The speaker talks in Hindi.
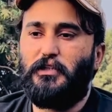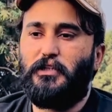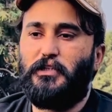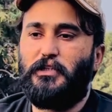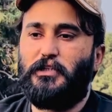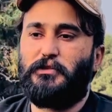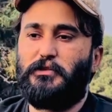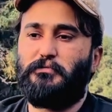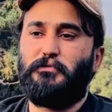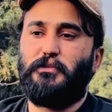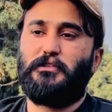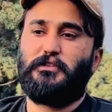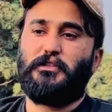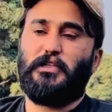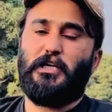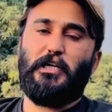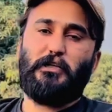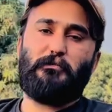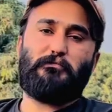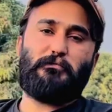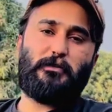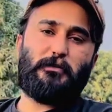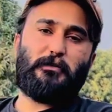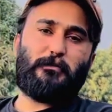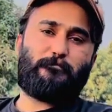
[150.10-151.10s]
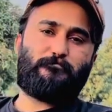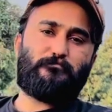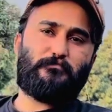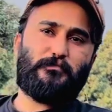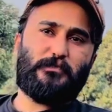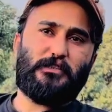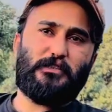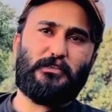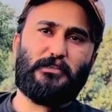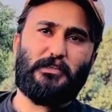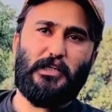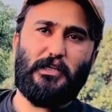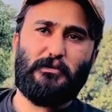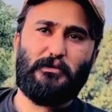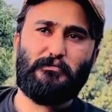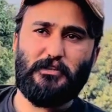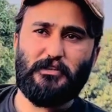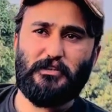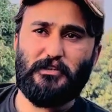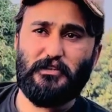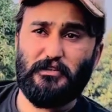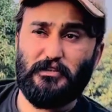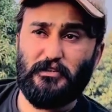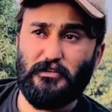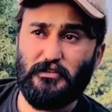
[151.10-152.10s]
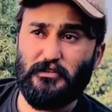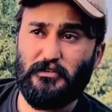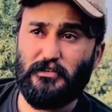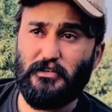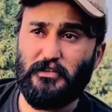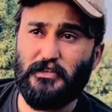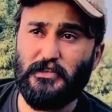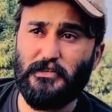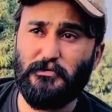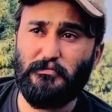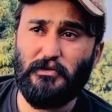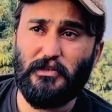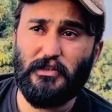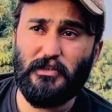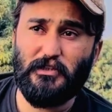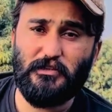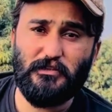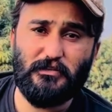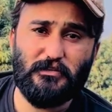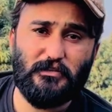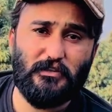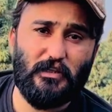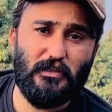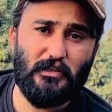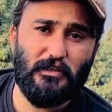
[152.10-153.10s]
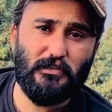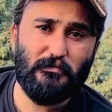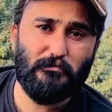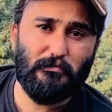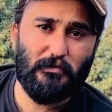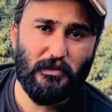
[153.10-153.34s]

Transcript: इसमें टाइम है टाइम जैसे जैसे सर्दी बढ़ेगी इसका रेट